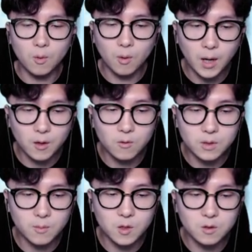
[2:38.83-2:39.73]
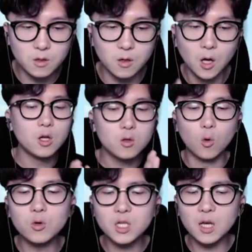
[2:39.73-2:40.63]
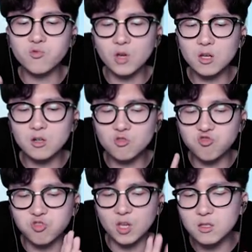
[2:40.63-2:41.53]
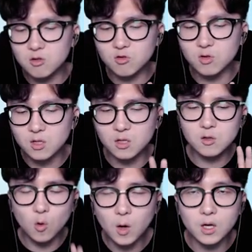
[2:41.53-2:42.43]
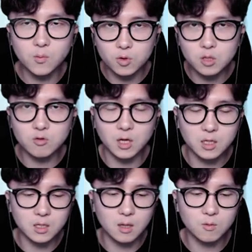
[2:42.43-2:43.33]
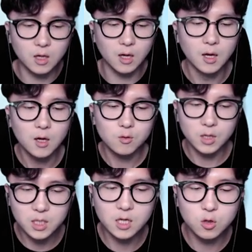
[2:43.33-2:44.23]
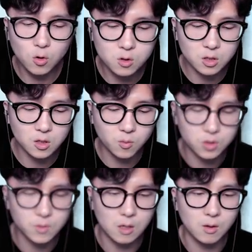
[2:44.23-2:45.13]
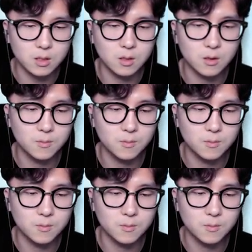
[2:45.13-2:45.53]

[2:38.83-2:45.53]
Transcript: 활용을 하면은 동시에 무게를 두 개 쓸 수 있는 효과를 보실 수가 있기 때문에 굉장히 효율적이라고 보시면 될 것 같아요